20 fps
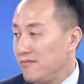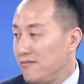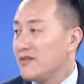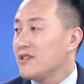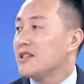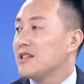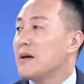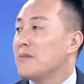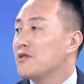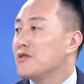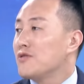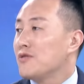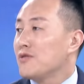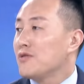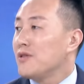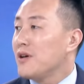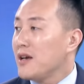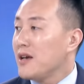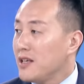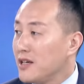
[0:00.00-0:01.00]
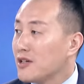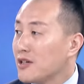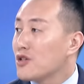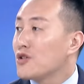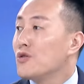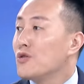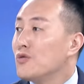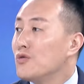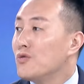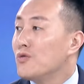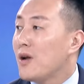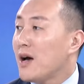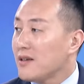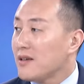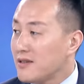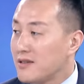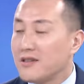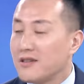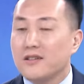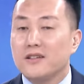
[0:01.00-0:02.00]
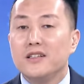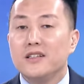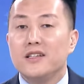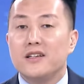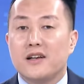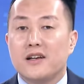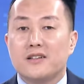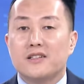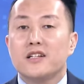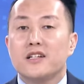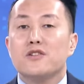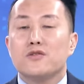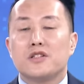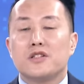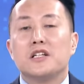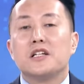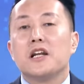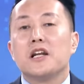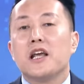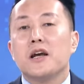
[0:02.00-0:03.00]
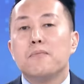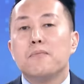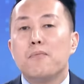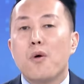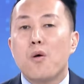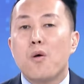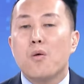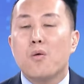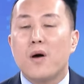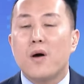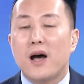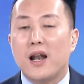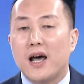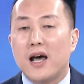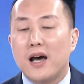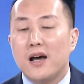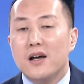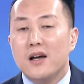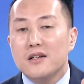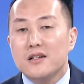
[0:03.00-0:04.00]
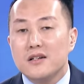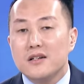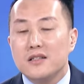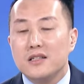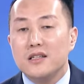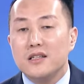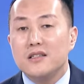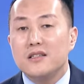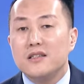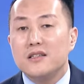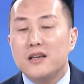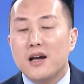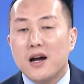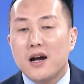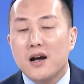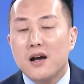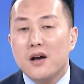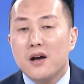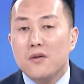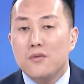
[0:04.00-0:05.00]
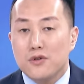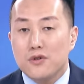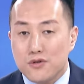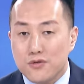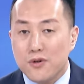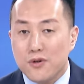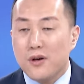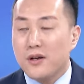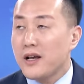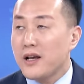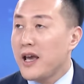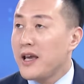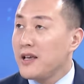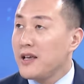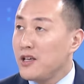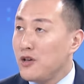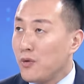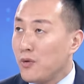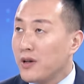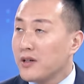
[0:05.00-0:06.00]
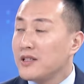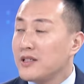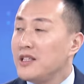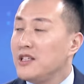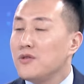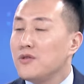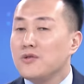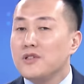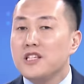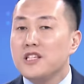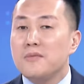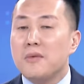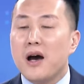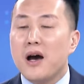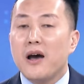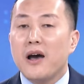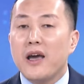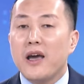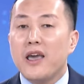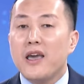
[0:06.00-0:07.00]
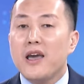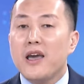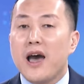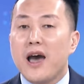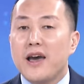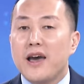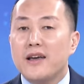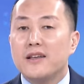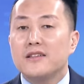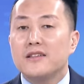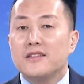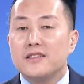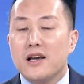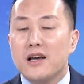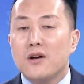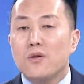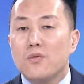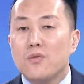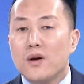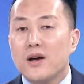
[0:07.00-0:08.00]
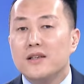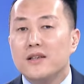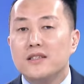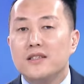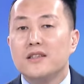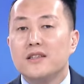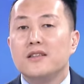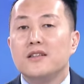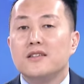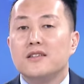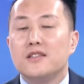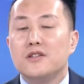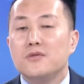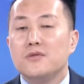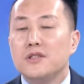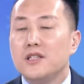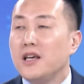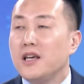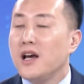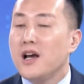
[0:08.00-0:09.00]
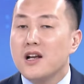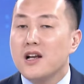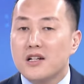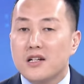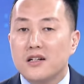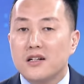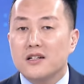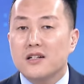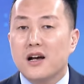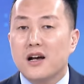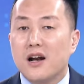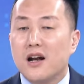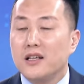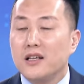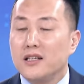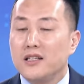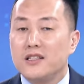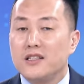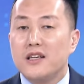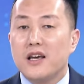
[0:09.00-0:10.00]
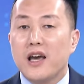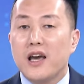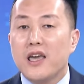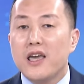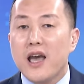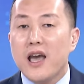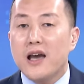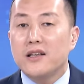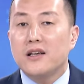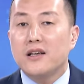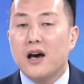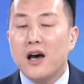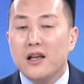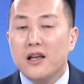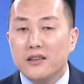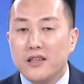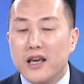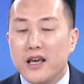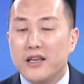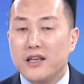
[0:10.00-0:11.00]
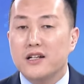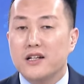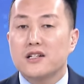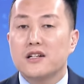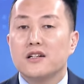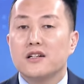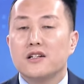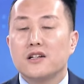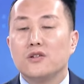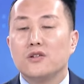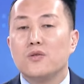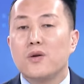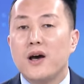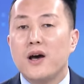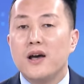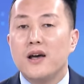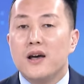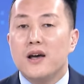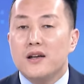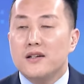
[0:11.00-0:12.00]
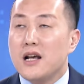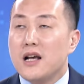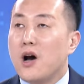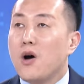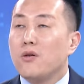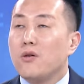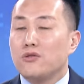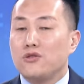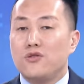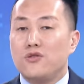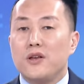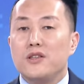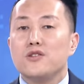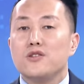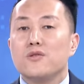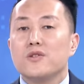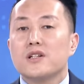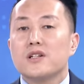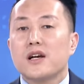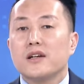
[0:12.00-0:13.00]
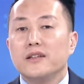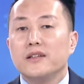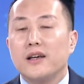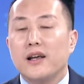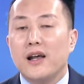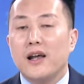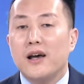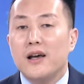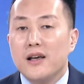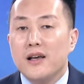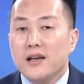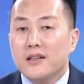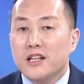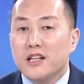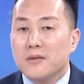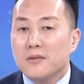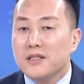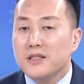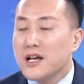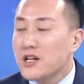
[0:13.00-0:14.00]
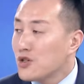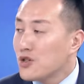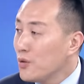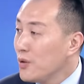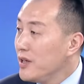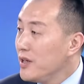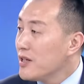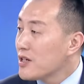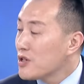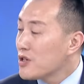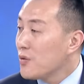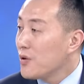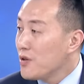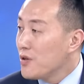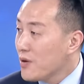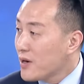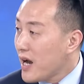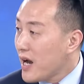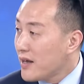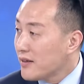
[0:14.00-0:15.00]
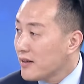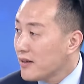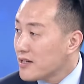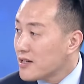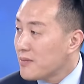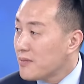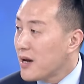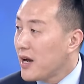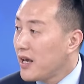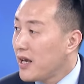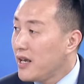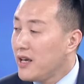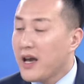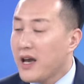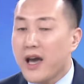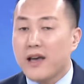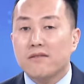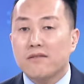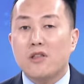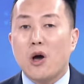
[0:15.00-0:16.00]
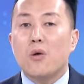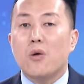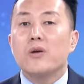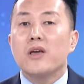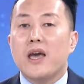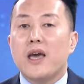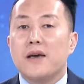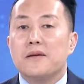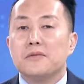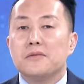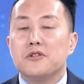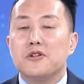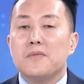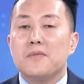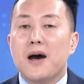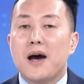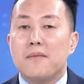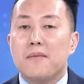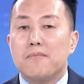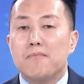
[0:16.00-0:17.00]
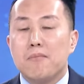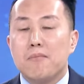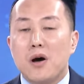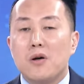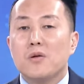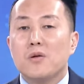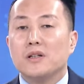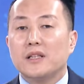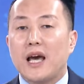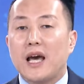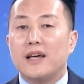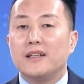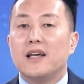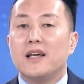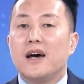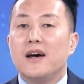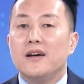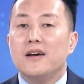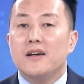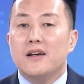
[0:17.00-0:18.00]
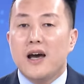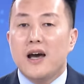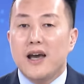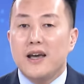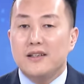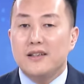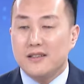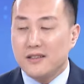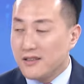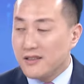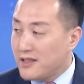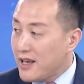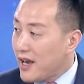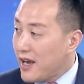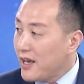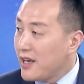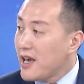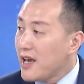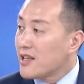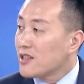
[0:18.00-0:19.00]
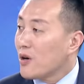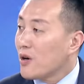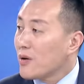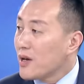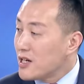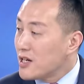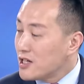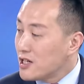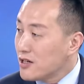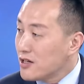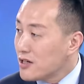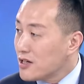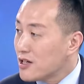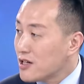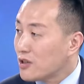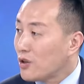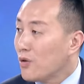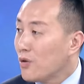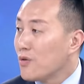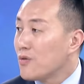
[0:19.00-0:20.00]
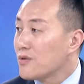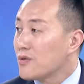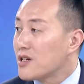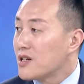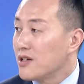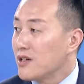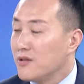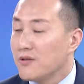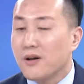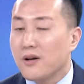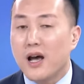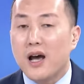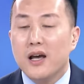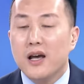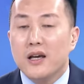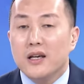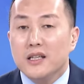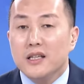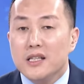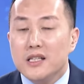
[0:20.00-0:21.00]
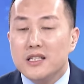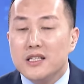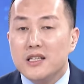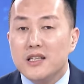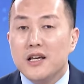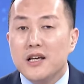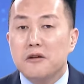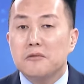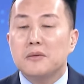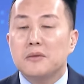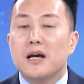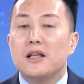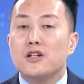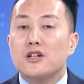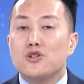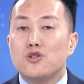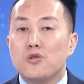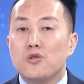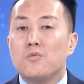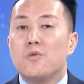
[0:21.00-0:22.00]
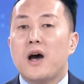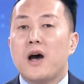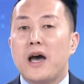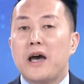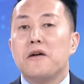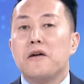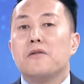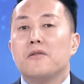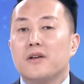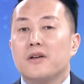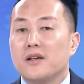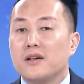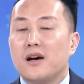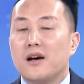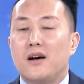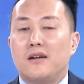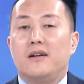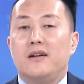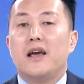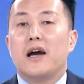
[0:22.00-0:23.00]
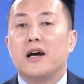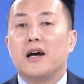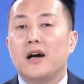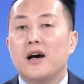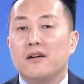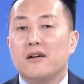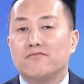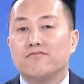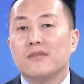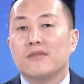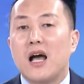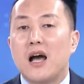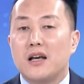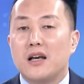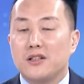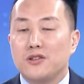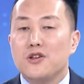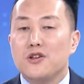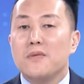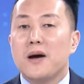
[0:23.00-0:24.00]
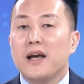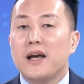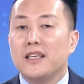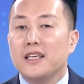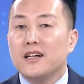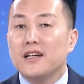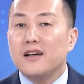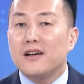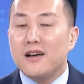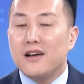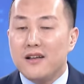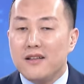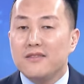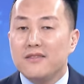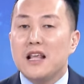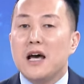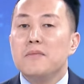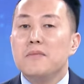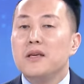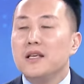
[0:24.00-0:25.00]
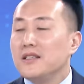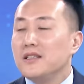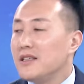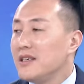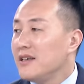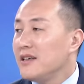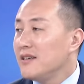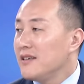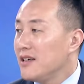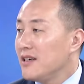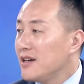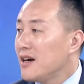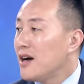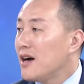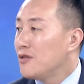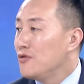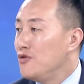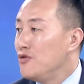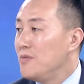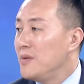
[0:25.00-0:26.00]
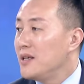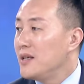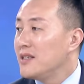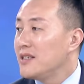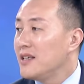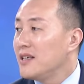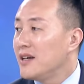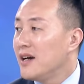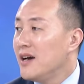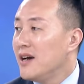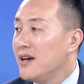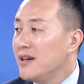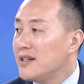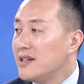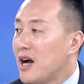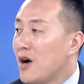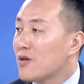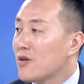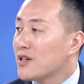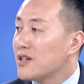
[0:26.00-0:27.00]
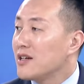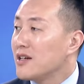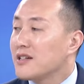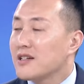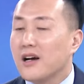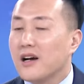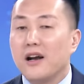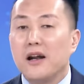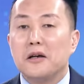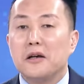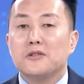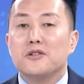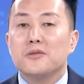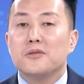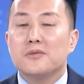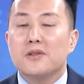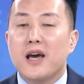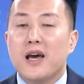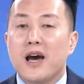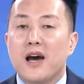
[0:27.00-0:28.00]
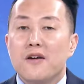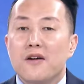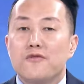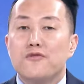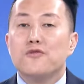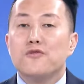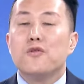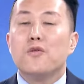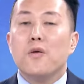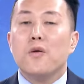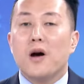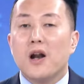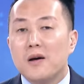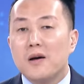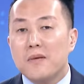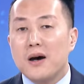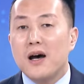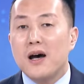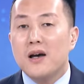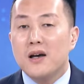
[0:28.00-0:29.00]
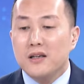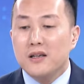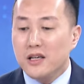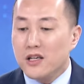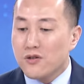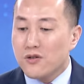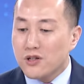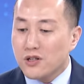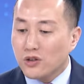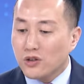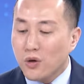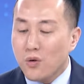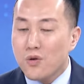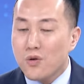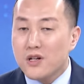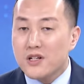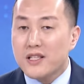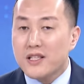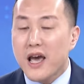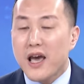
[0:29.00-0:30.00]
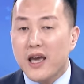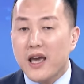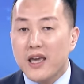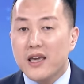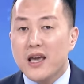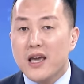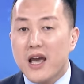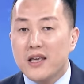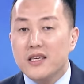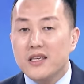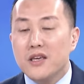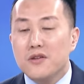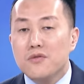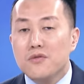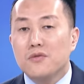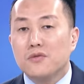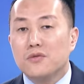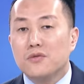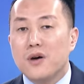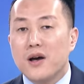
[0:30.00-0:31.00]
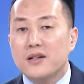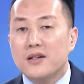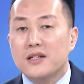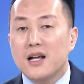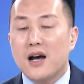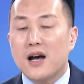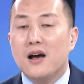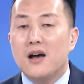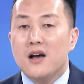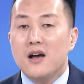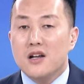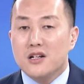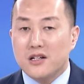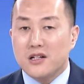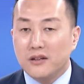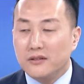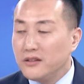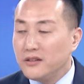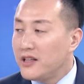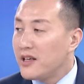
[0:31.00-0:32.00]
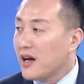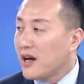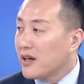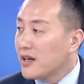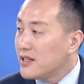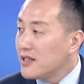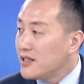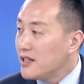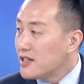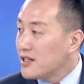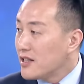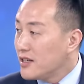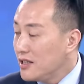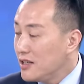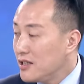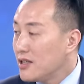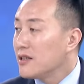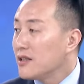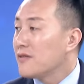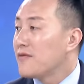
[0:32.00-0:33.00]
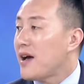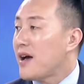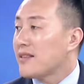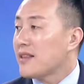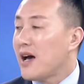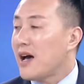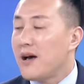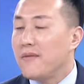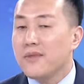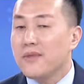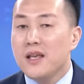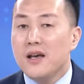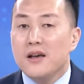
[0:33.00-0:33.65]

咱们所说的一个收入了四个亿啊，这就形成了一个爆款了。这是其其二，我说哎，有一个《西游记》嘛，AI 相关性的《西游记》生成了，以及 AI 的电影生成端，然后全球上映了。那么在周一的时候，我又看到了什么 AI 导演对吧？芒果台的哎。在 AI 导演正式投用使用了，以及呢，我们看到周末还有一个两个啊，对吧？一个男明星，一个女明星，然后生成了，对不对？啊？复活了嘛？也就是都是在 AI 应用端上，整体而言形成一定的反弹。